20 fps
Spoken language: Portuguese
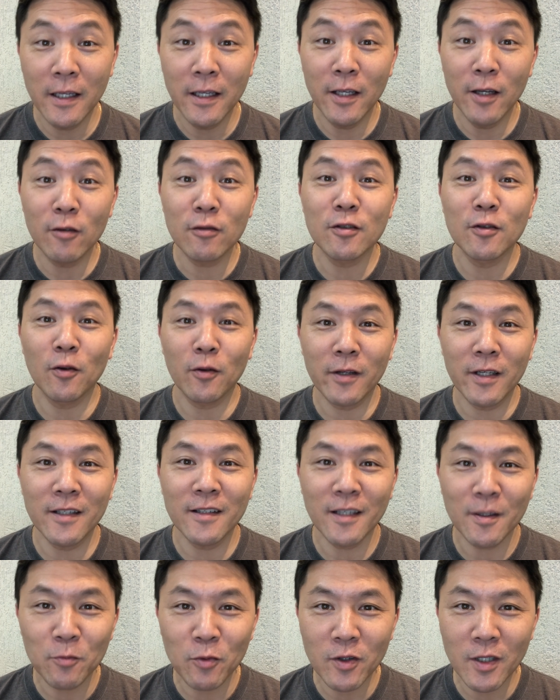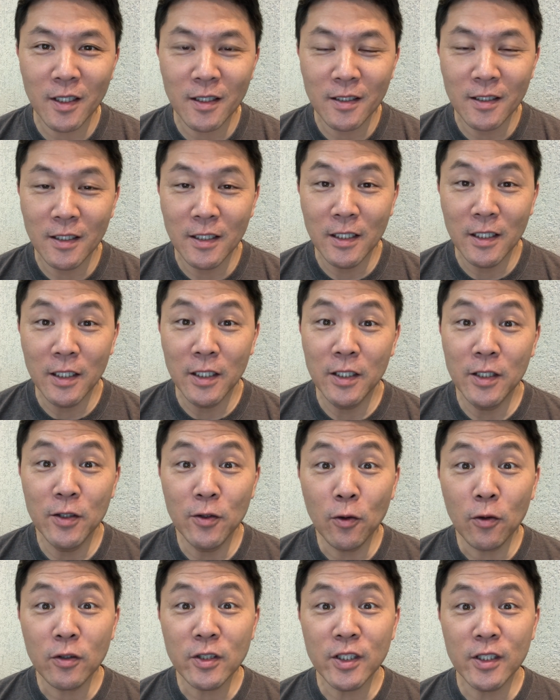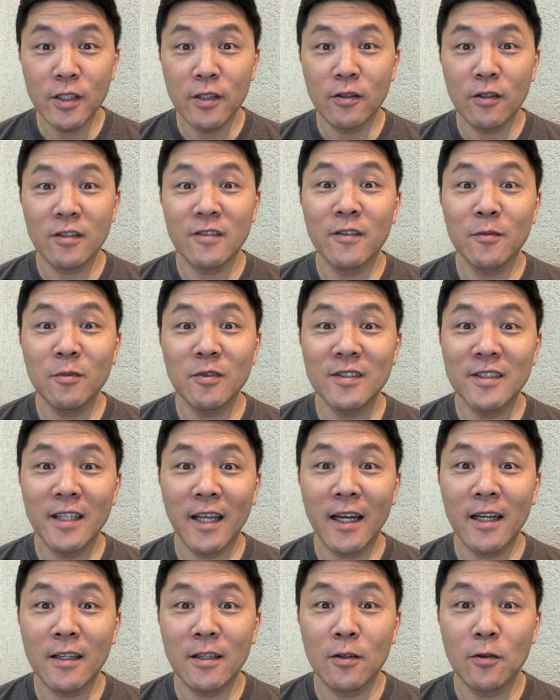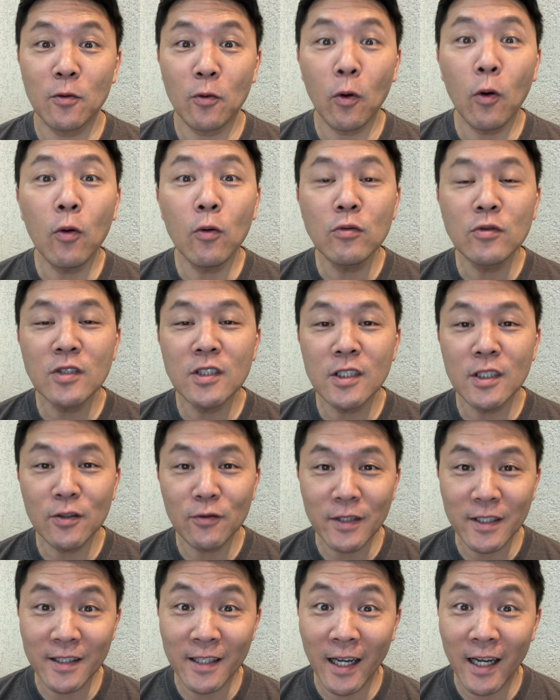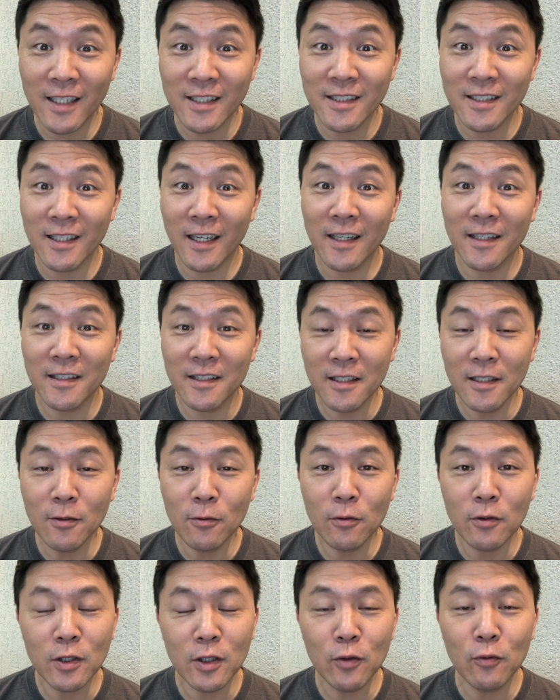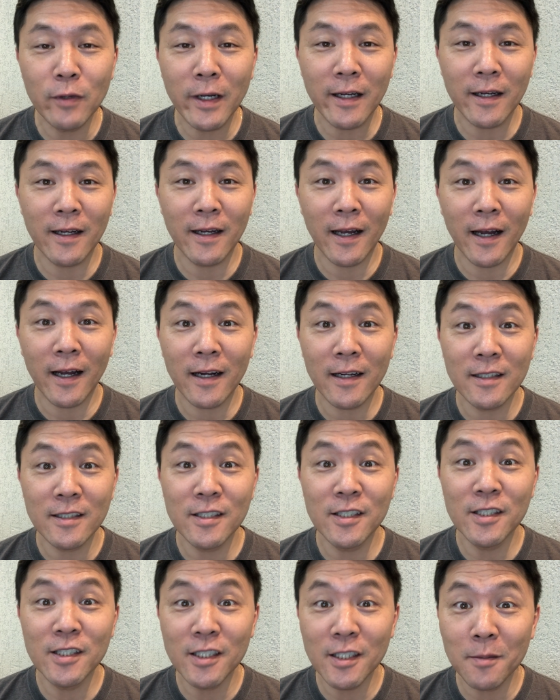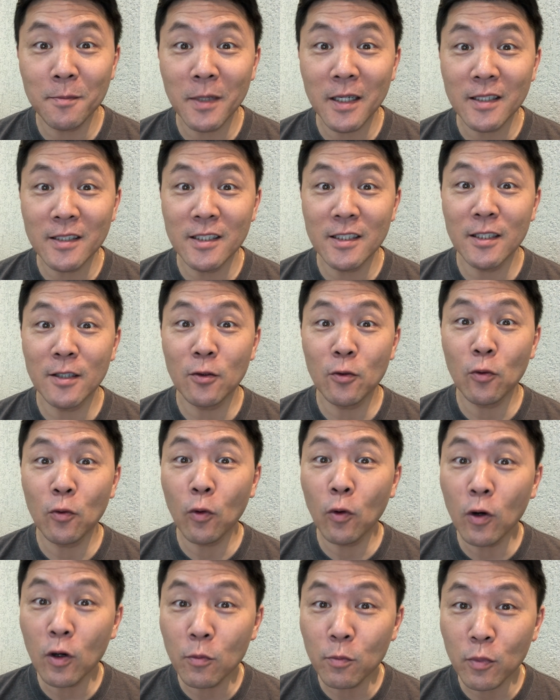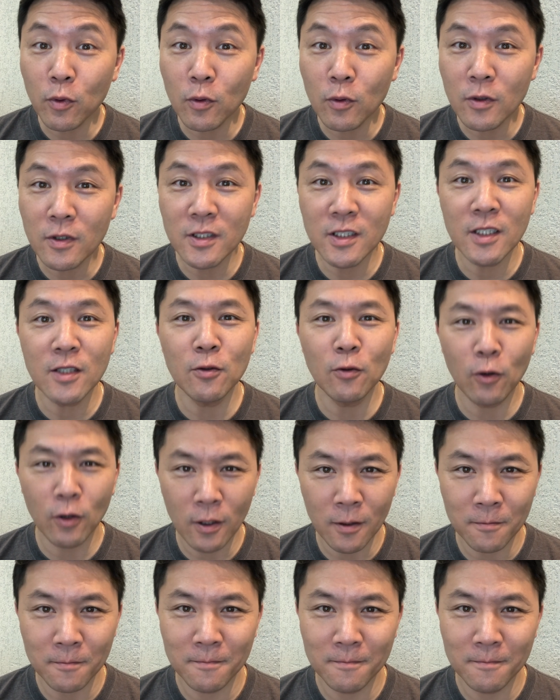Eu sou Kentamura e hoje nós vamos dar continuidade naquilo que o EK chama de corpo de dor,